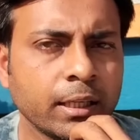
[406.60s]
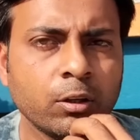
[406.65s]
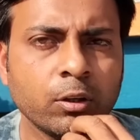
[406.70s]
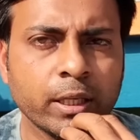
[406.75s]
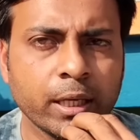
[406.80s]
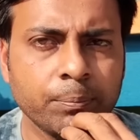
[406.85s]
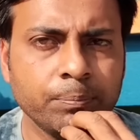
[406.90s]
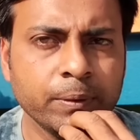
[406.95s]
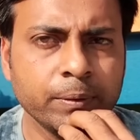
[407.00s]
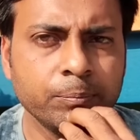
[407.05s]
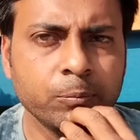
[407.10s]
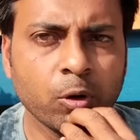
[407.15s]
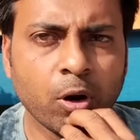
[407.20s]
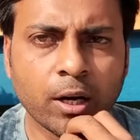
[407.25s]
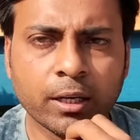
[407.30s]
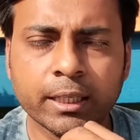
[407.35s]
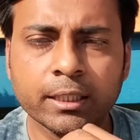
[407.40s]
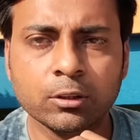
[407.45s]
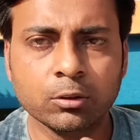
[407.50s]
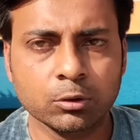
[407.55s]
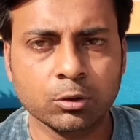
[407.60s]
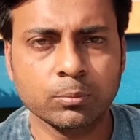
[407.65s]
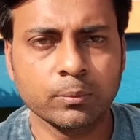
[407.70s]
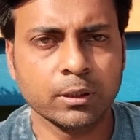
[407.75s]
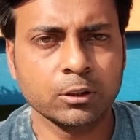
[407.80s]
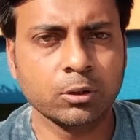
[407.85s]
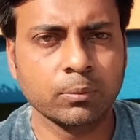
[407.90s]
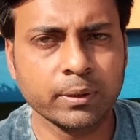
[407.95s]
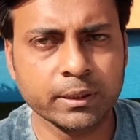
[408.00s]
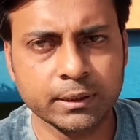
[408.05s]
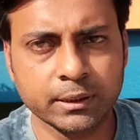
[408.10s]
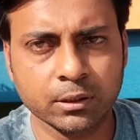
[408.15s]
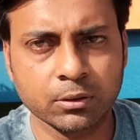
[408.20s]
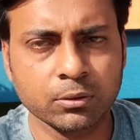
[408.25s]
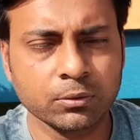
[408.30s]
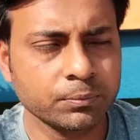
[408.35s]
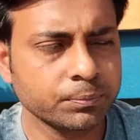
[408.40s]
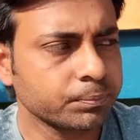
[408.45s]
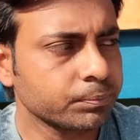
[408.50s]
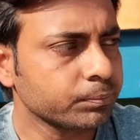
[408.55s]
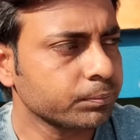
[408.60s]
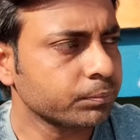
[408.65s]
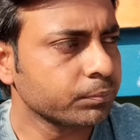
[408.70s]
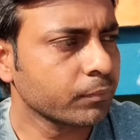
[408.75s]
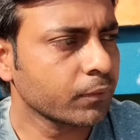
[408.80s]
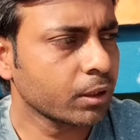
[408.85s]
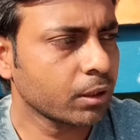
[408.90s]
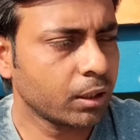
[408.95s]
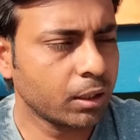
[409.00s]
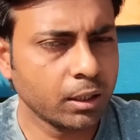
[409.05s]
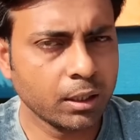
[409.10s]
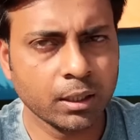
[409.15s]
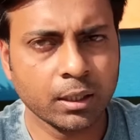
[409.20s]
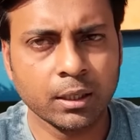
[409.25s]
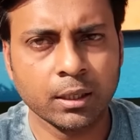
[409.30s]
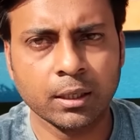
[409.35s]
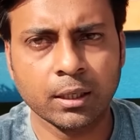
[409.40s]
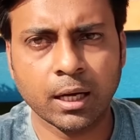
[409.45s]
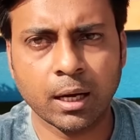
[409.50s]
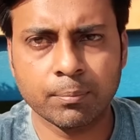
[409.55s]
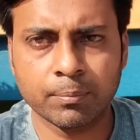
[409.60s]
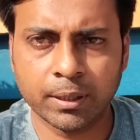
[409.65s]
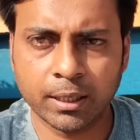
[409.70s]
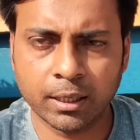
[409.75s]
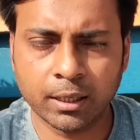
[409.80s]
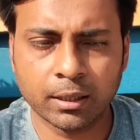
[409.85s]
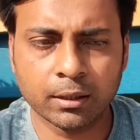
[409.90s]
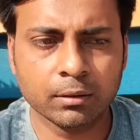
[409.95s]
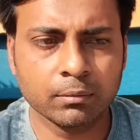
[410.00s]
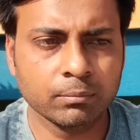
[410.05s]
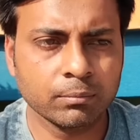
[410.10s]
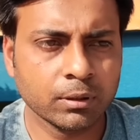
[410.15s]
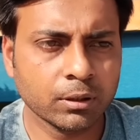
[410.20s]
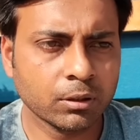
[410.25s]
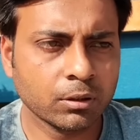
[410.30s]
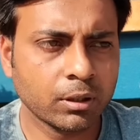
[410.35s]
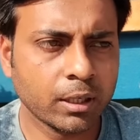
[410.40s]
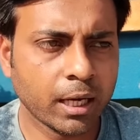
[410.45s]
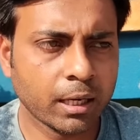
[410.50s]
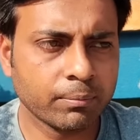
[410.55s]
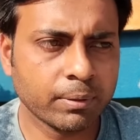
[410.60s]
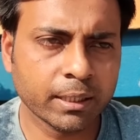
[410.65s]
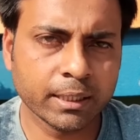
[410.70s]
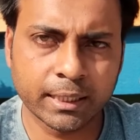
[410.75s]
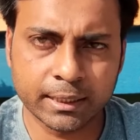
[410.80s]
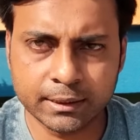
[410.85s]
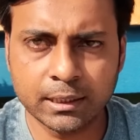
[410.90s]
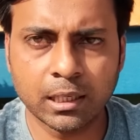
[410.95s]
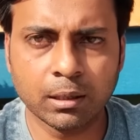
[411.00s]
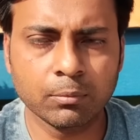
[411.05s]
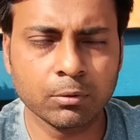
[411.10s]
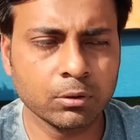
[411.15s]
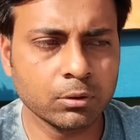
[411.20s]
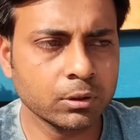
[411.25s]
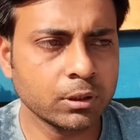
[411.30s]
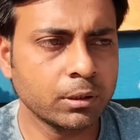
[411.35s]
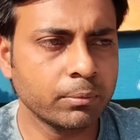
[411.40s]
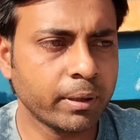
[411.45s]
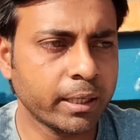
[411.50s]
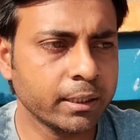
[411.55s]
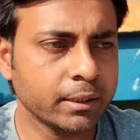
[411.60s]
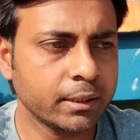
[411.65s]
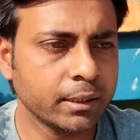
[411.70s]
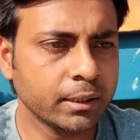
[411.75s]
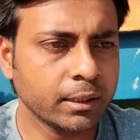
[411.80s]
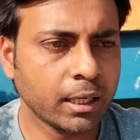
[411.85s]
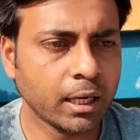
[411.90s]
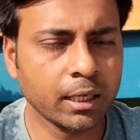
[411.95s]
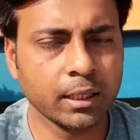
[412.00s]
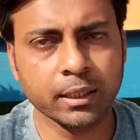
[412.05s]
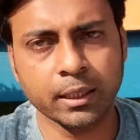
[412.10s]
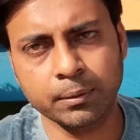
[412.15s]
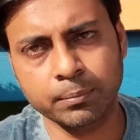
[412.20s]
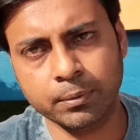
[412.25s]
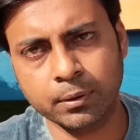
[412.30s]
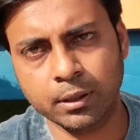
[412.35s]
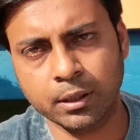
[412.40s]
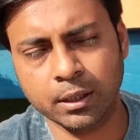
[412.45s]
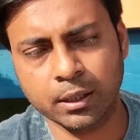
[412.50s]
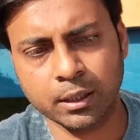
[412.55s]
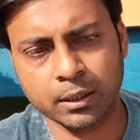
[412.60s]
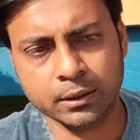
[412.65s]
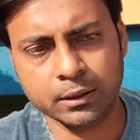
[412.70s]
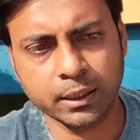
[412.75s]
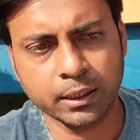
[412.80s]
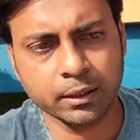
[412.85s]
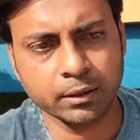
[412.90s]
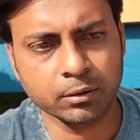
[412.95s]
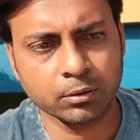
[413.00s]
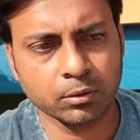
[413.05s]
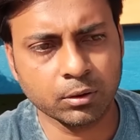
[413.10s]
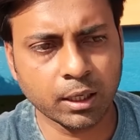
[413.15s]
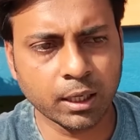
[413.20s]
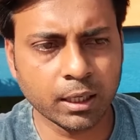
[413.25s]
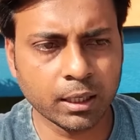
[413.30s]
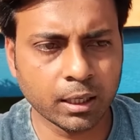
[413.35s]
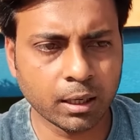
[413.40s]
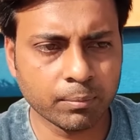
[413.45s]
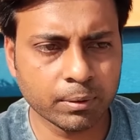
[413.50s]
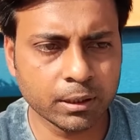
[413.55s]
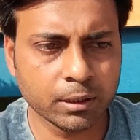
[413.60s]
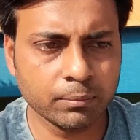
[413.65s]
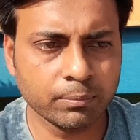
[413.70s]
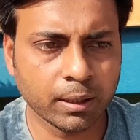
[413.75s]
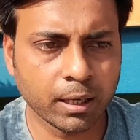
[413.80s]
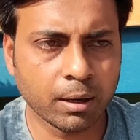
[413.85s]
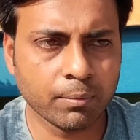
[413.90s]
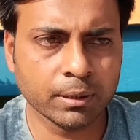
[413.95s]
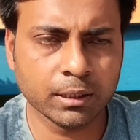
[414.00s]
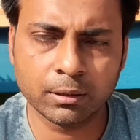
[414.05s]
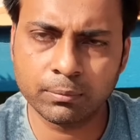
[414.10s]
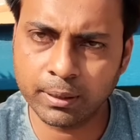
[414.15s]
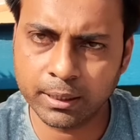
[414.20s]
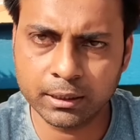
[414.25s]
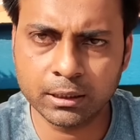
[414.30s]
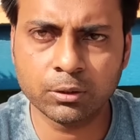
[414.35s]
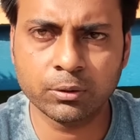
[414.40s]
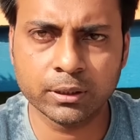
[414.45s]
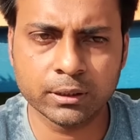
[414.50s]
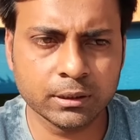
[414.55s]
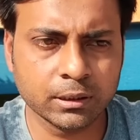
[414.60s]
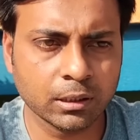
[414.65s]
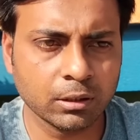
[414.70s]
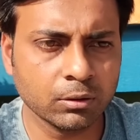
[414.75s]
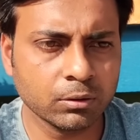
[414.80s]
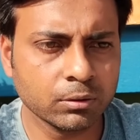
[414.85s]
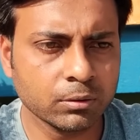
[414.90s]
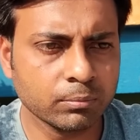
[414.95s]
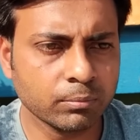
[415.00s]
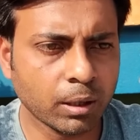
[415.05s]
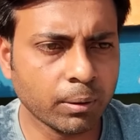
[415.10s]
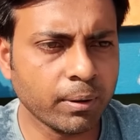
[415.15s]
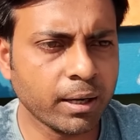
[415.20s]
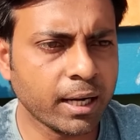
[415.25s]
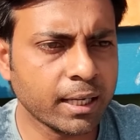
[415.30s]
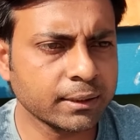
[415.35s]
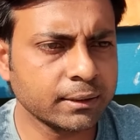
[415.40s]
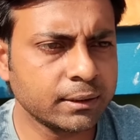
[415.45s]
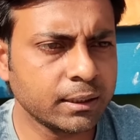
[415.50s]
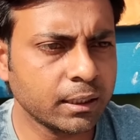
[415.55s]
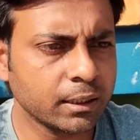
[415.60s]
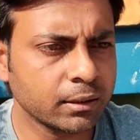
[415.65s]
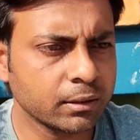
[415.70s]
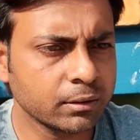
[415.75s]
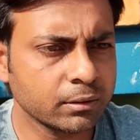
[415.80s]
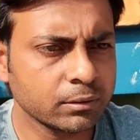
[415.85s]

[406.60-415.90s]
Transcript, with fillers: দেখো এপি ব্লককে তো তোমরা সবাই চেনো আমরা একবার গেছিলাম ওদের বাড়িতে আর ইয়ে ওরা আমাদের আমাদের বাড়িতেও এসছিল বাবা আসতে